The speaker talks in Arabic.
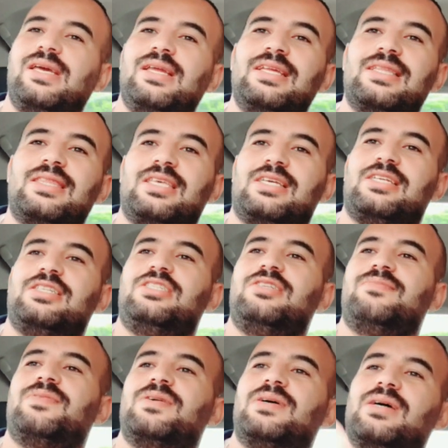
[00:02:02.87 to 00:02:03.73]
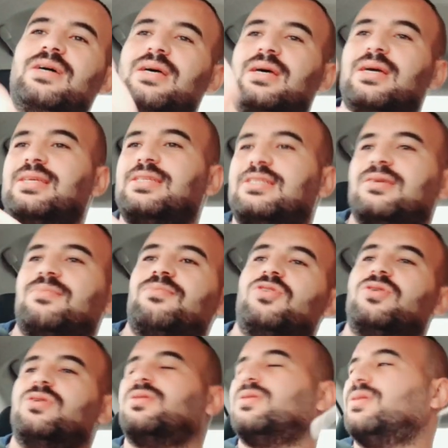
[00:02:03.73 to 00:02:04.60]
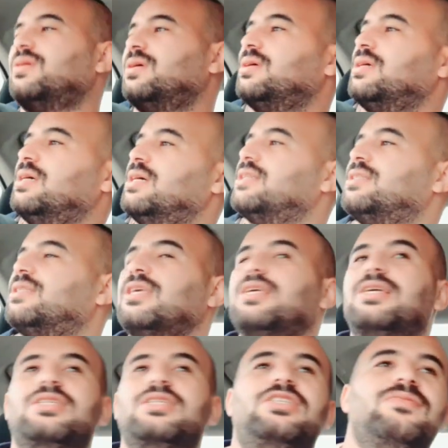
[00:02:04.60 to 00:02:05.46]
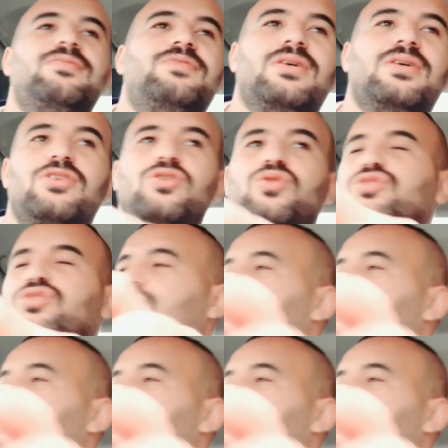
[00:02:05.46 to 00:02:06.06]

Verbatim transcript: اللي تجيب آه، كي يسموه الطيق تجيب يوسف